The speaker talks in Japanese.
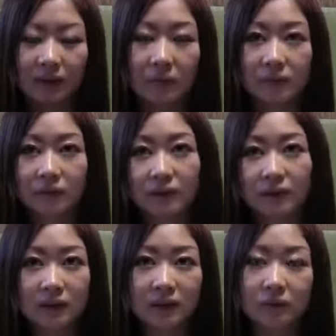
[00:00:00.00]
分の
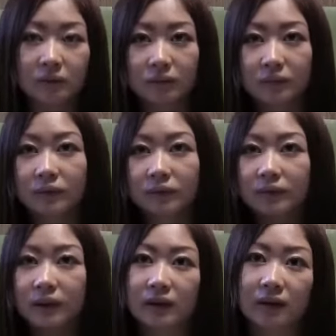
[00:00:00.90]
1分
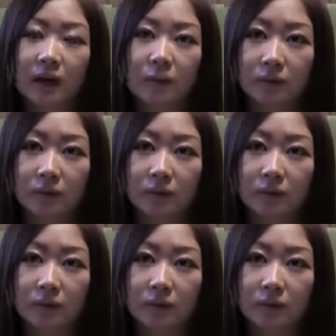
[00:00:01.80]
ぐらいしかないもん